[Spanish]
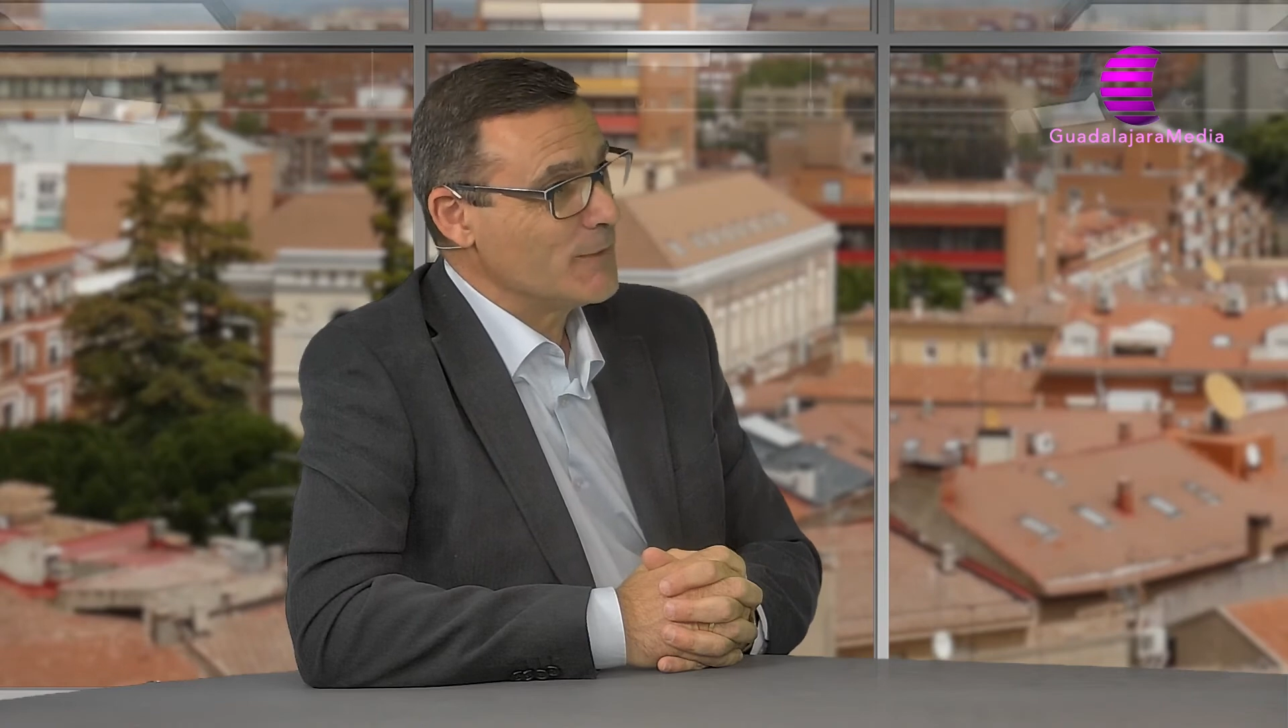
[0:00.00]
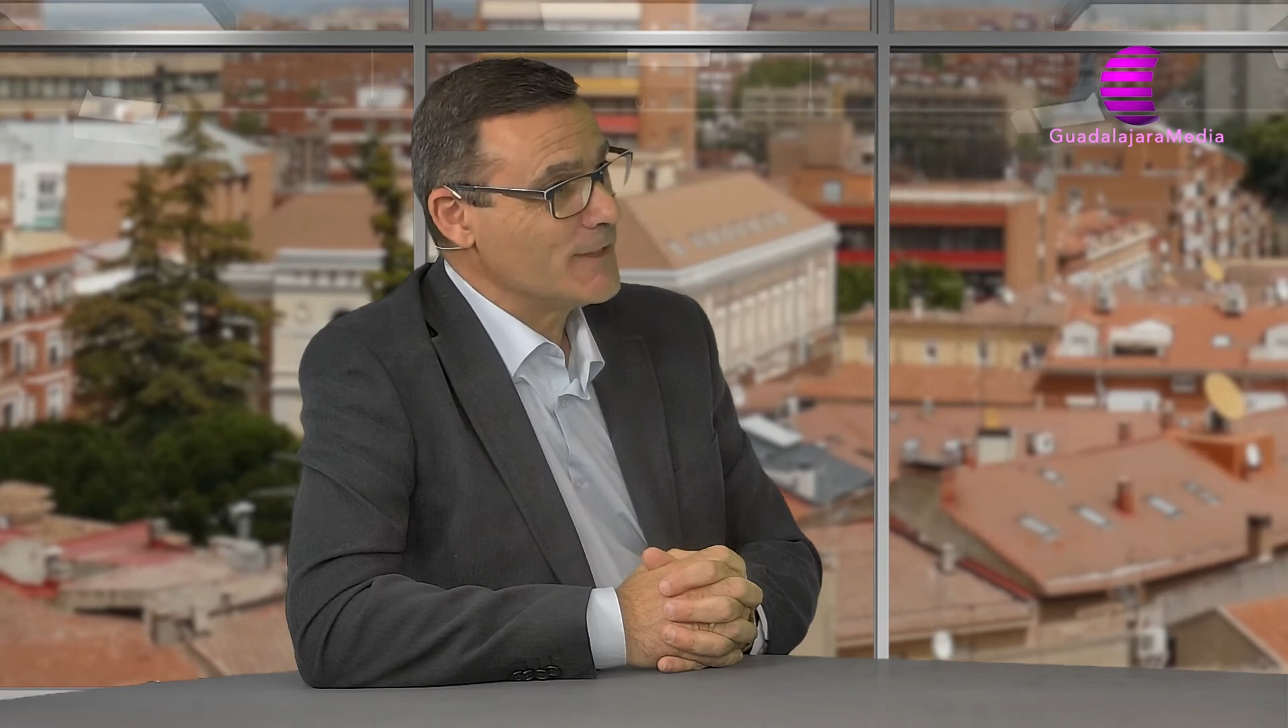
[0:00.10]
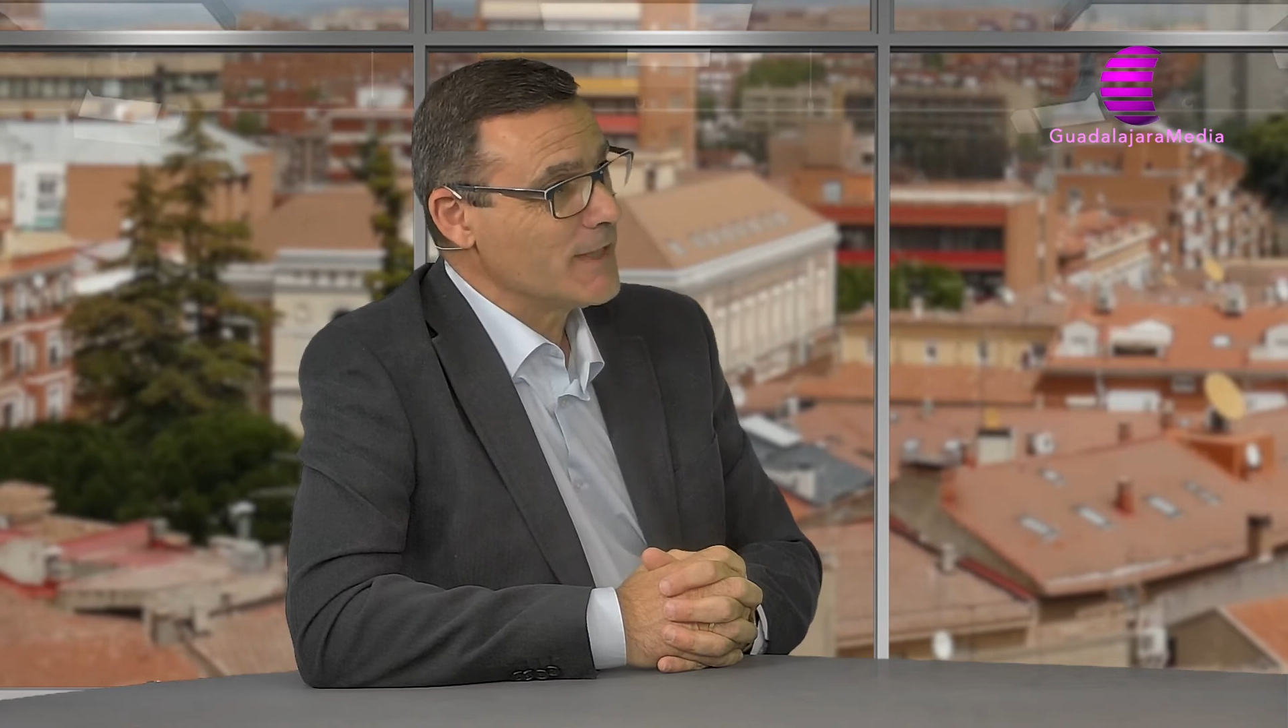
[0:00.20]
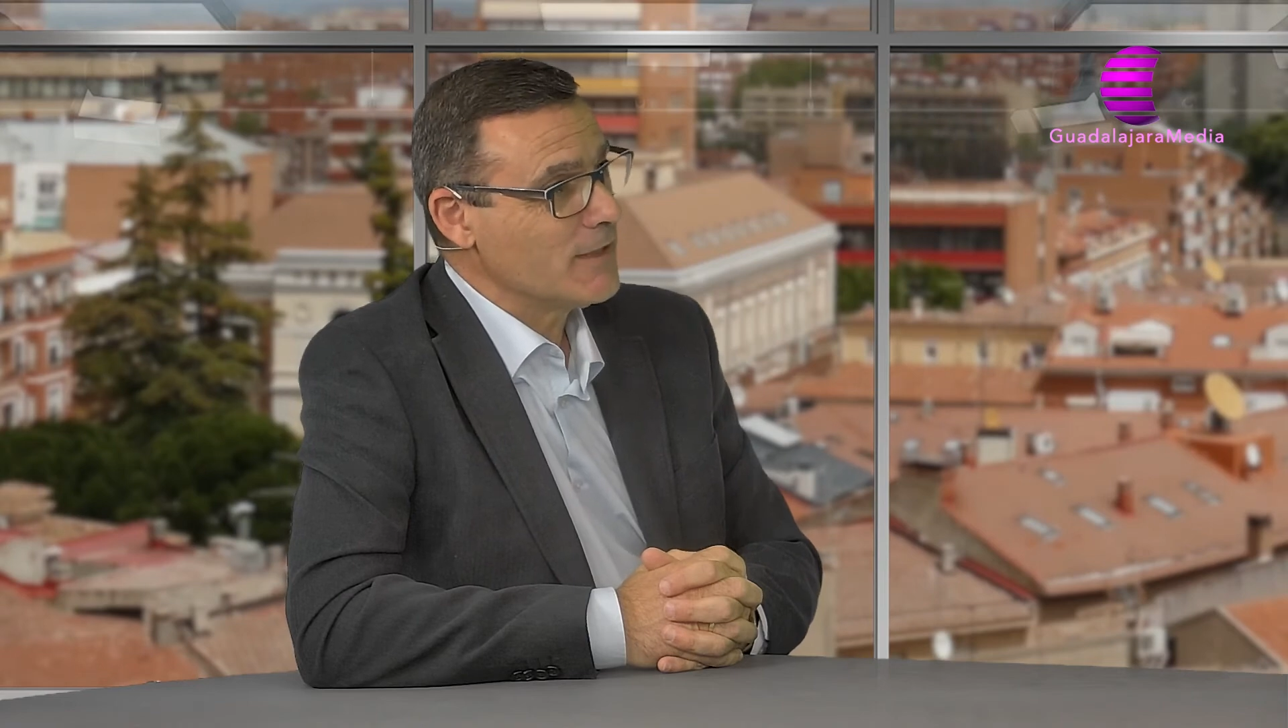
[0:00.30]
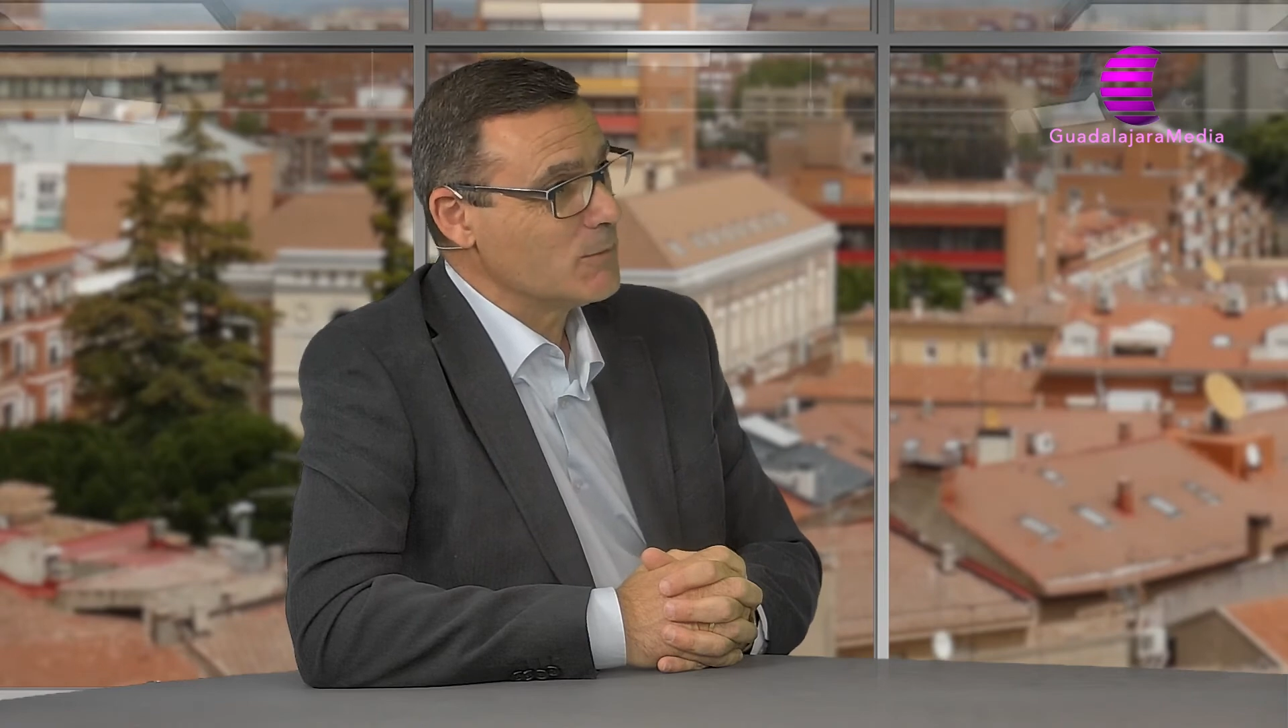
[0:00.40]

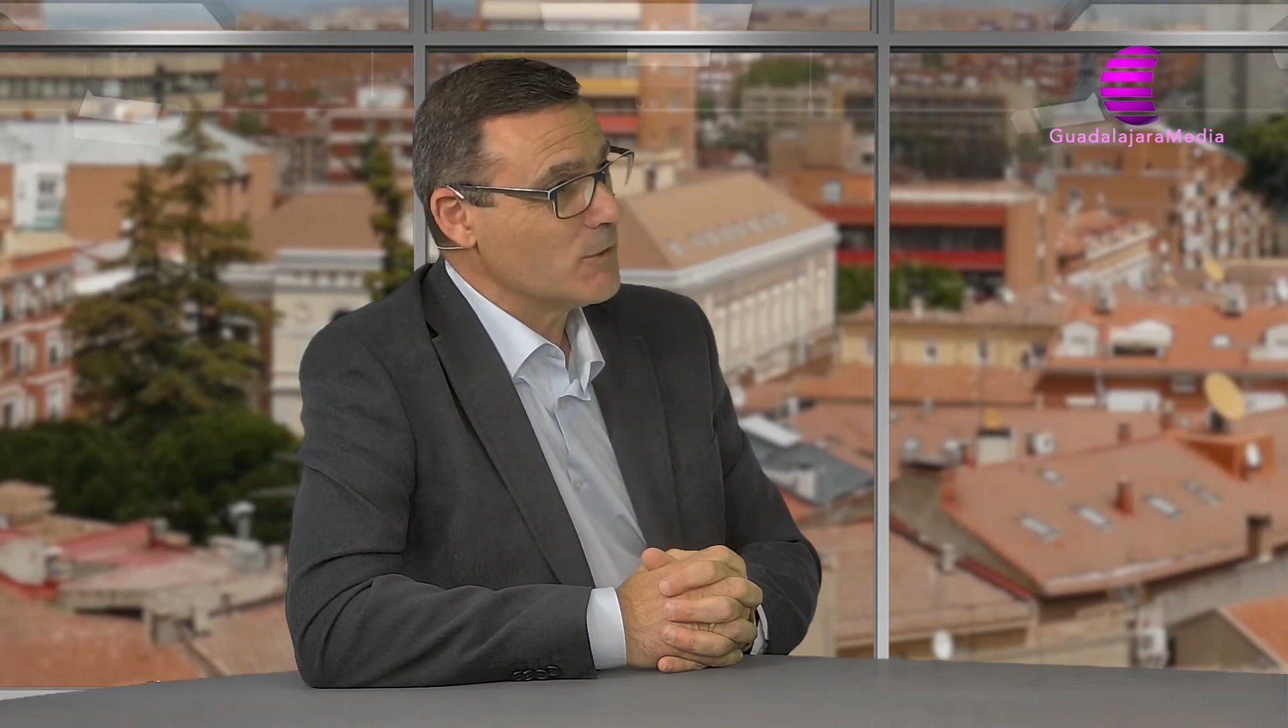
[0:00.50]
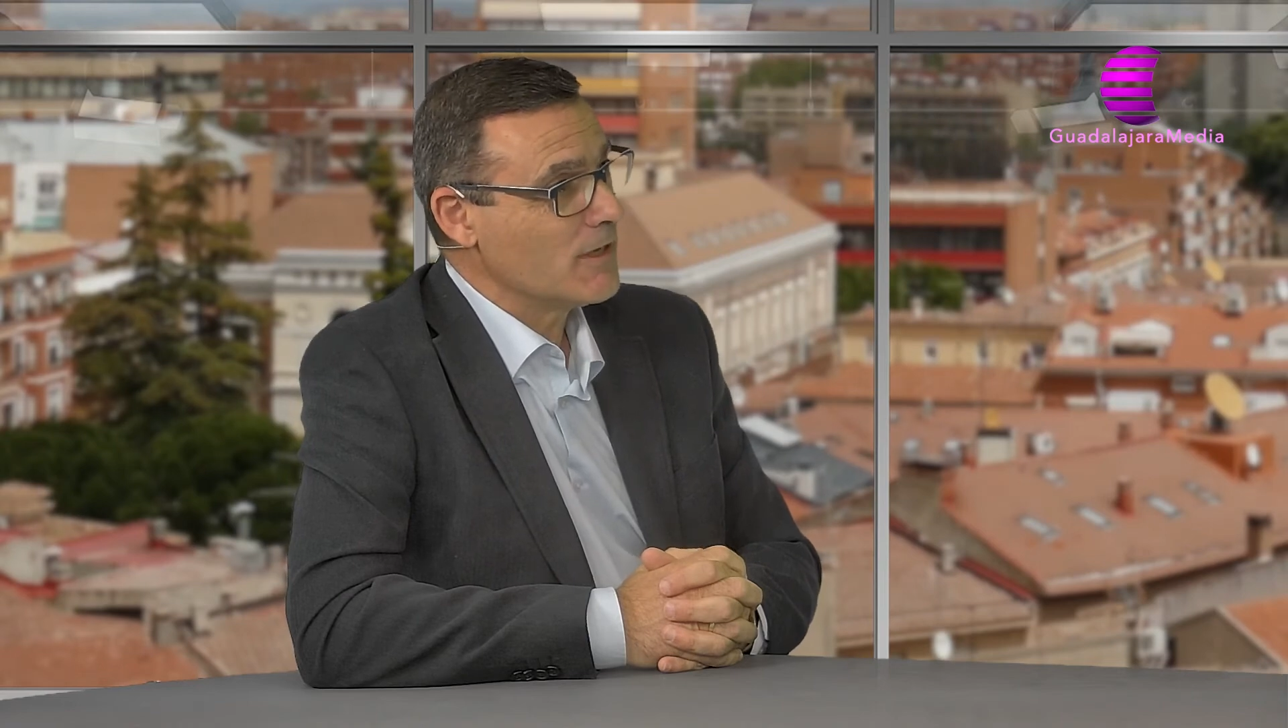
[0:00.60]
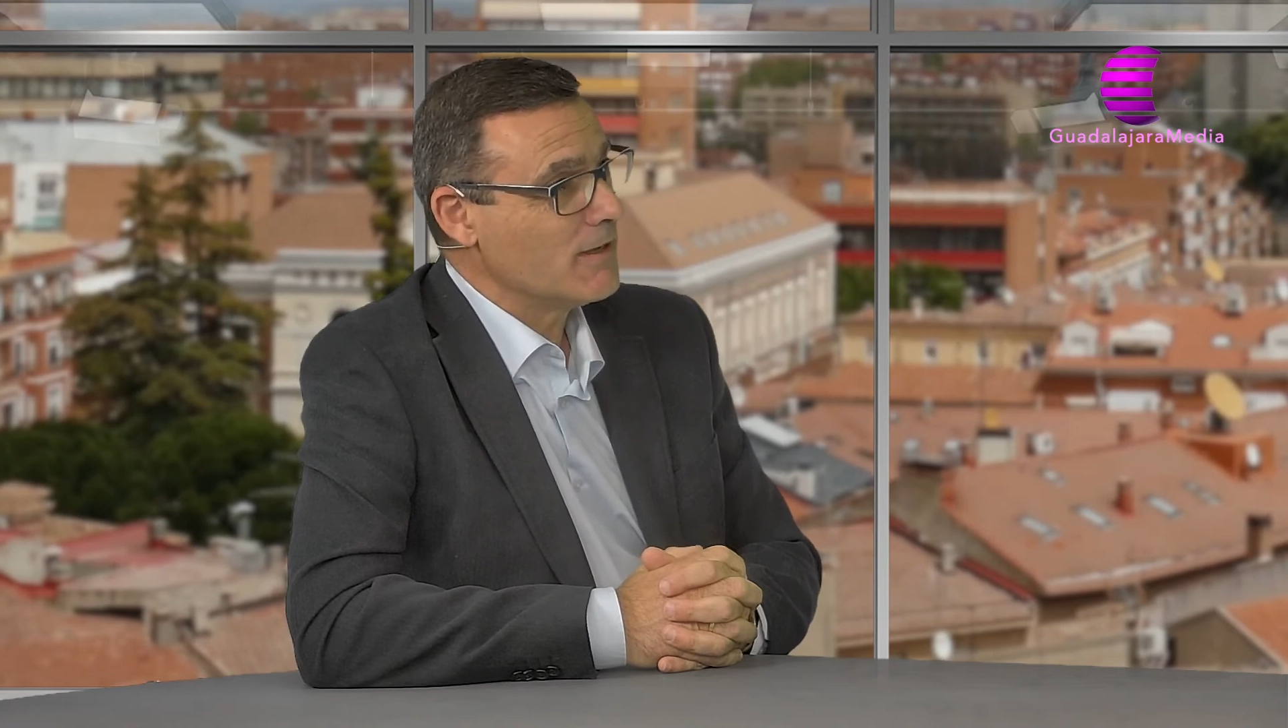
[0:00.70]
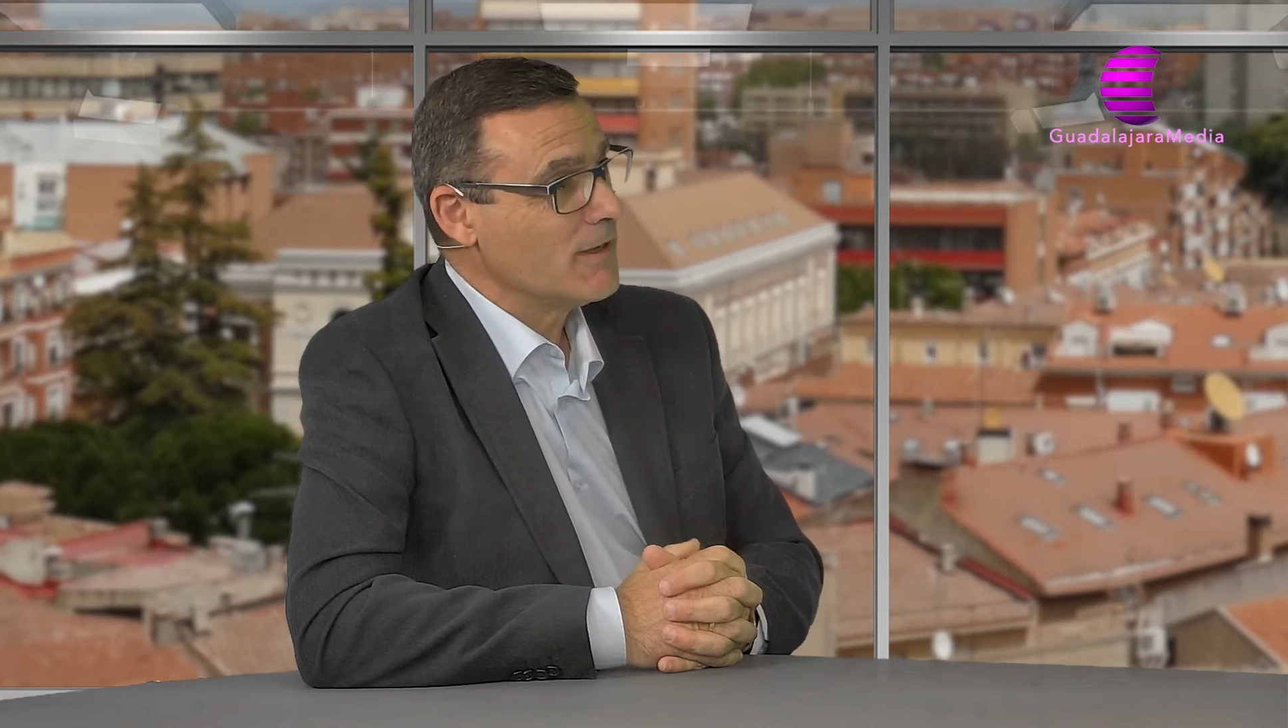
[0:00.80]
90. Vuelvo a sus